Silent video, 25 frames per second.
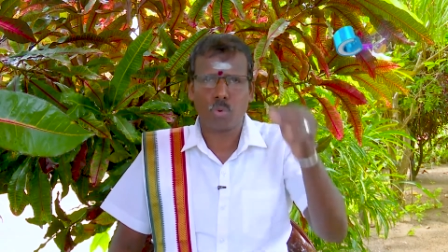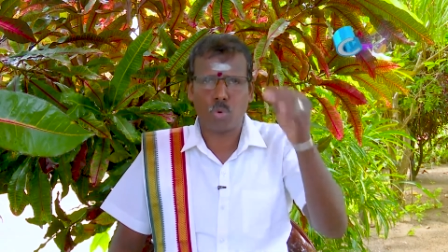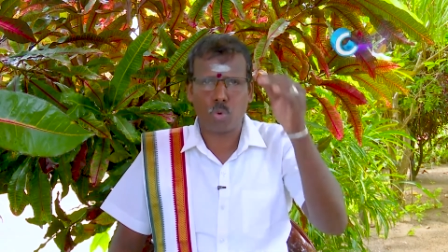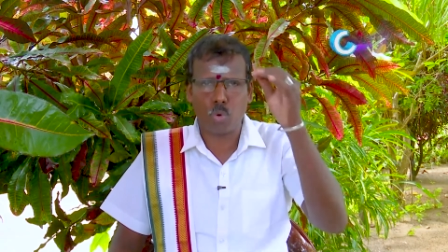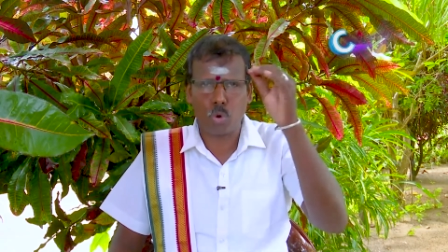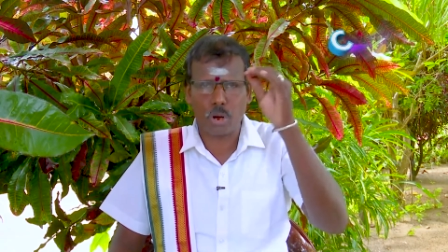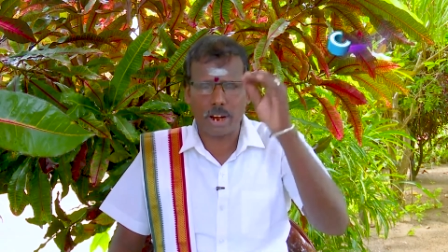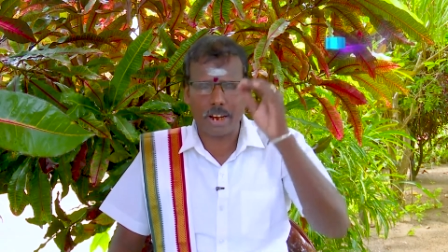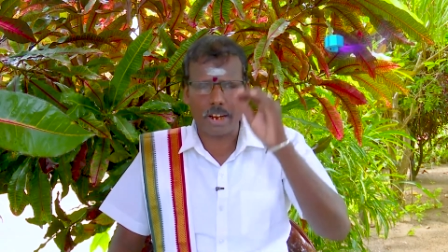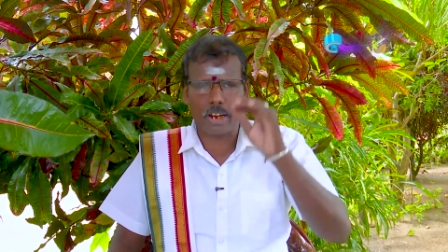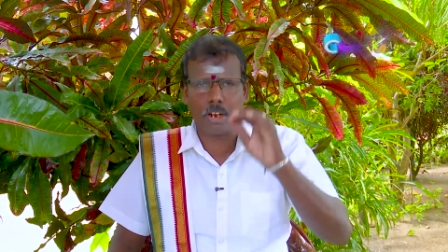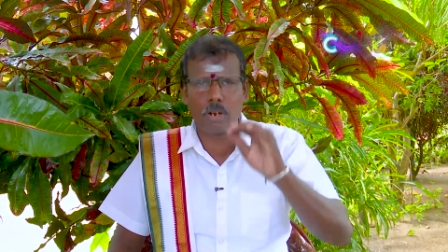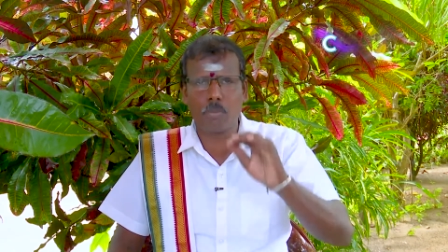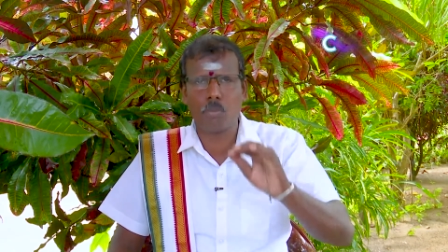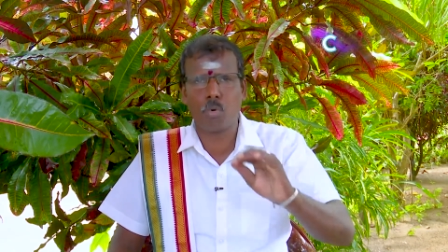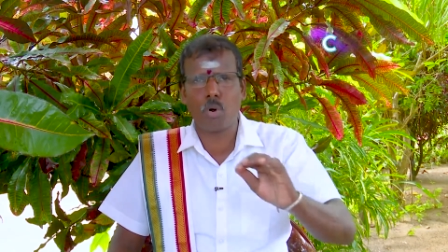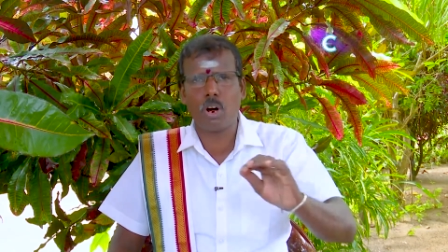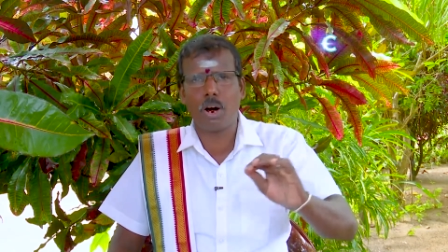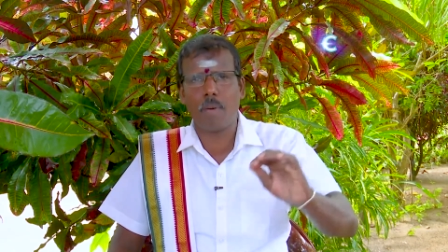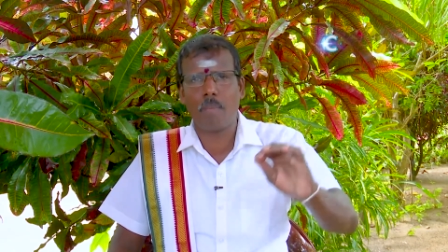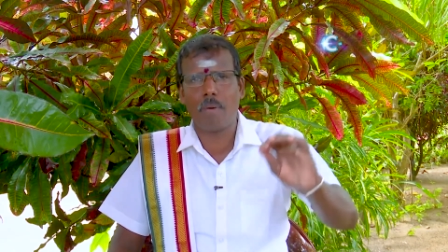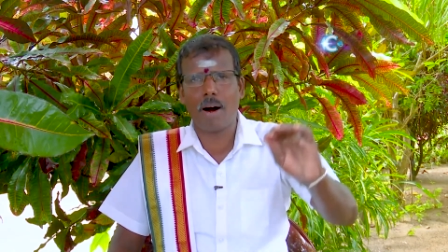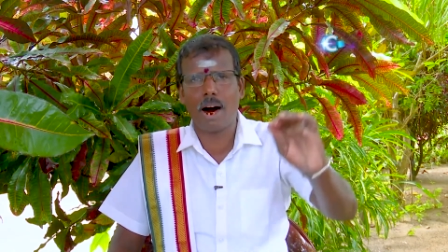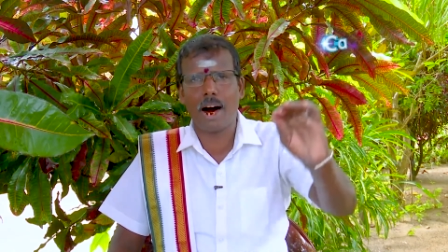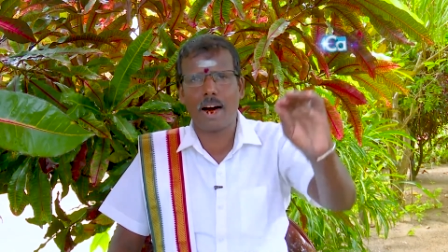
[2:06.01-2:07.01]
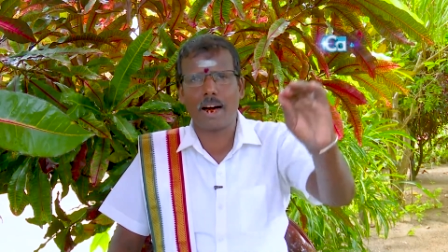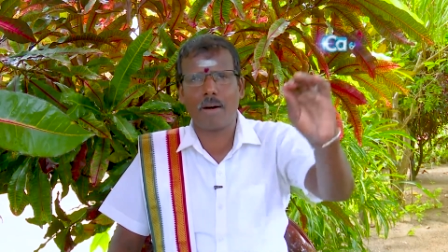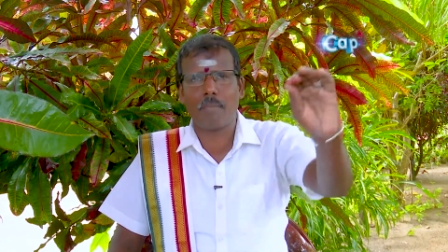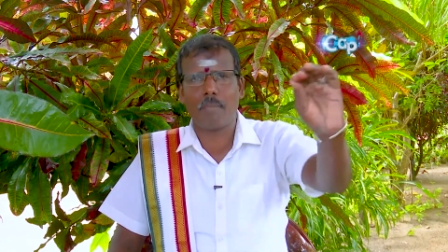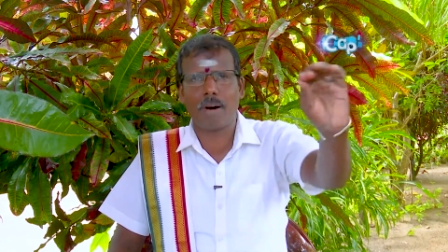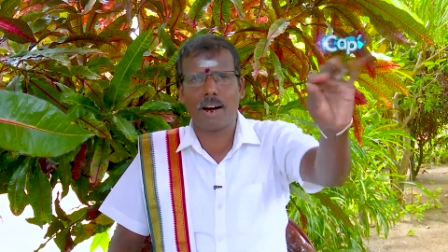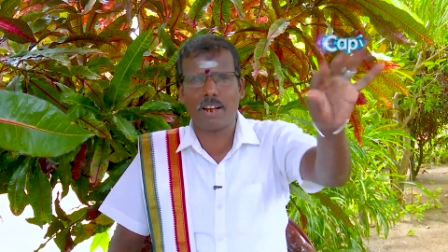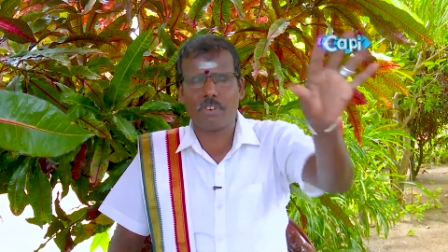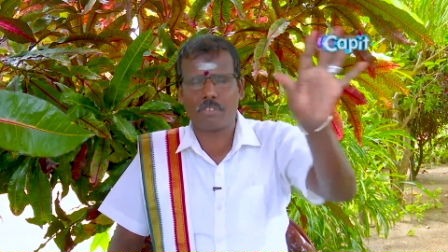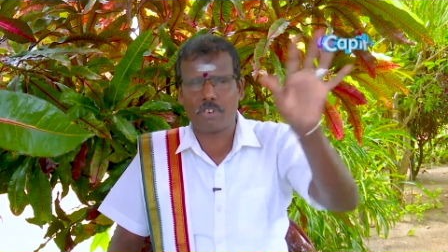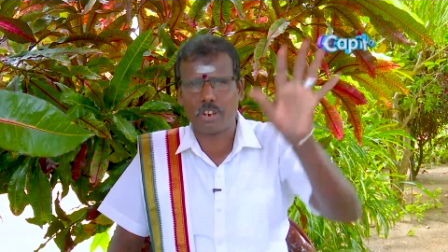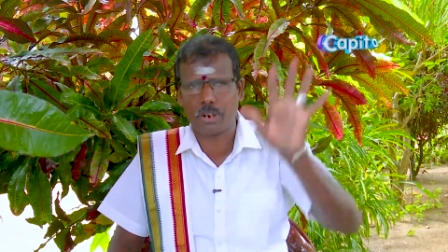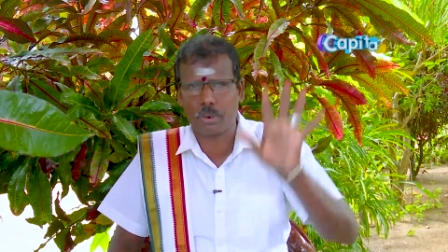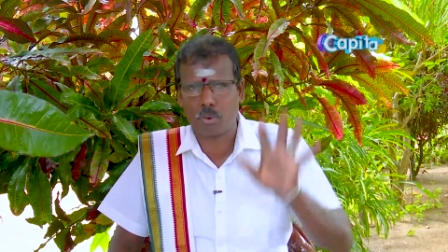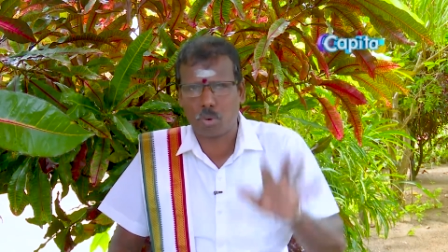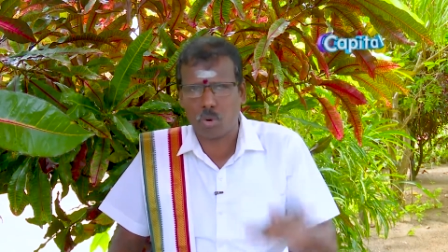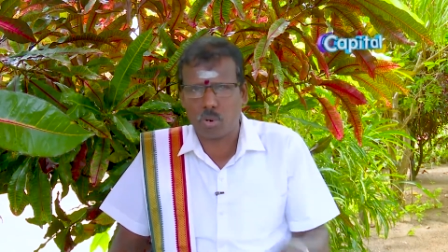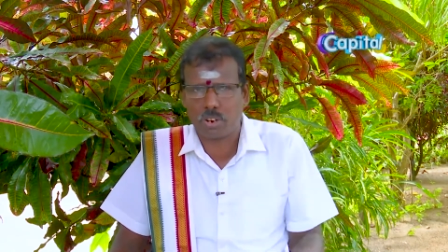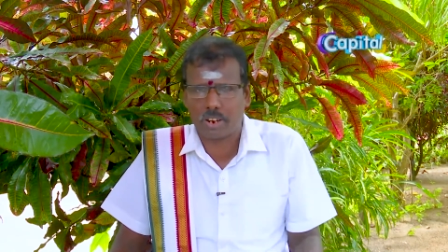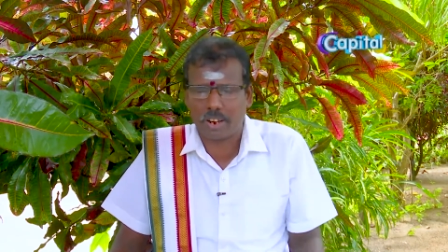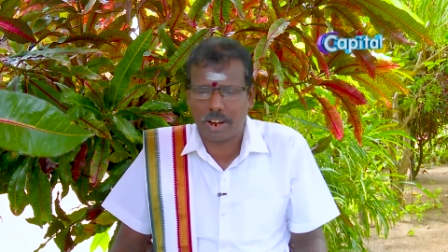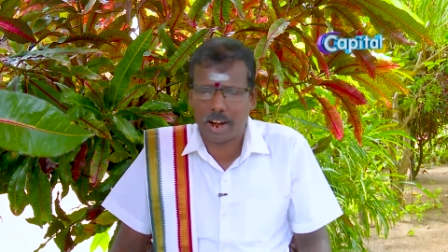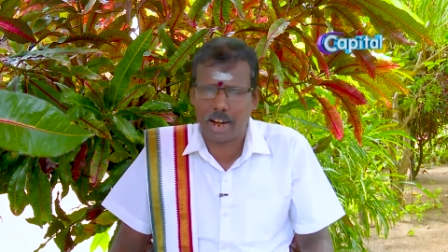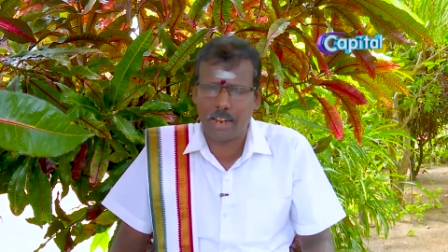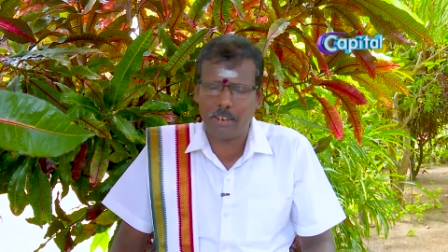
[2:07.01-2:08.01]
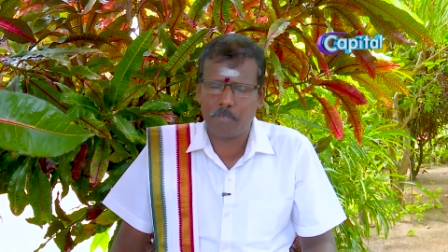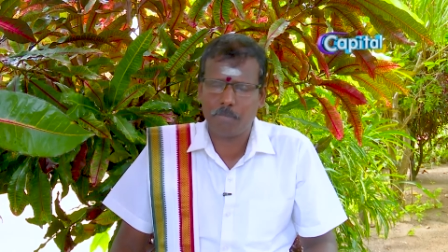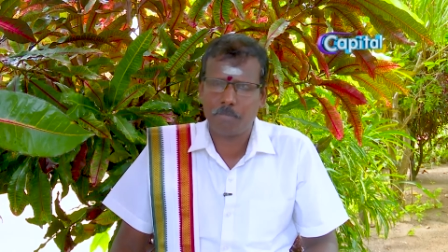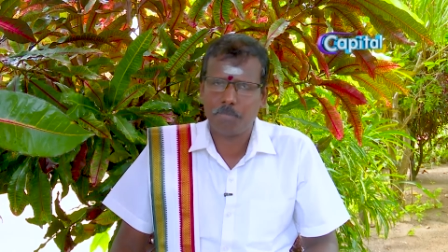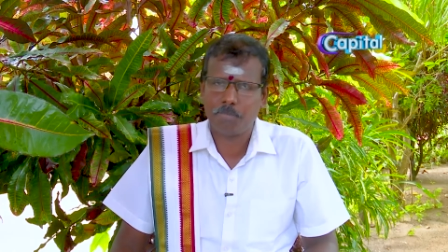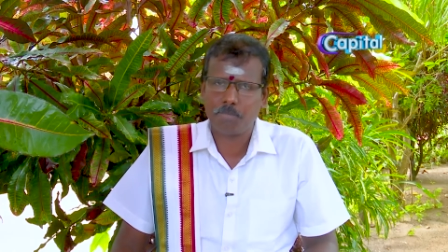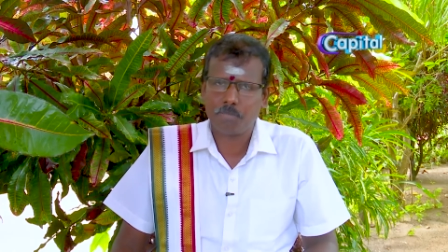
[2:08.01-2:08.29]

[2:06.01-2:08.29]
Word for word: குரங்கு முகமாக மாற்றிக்கொள்கிறாள்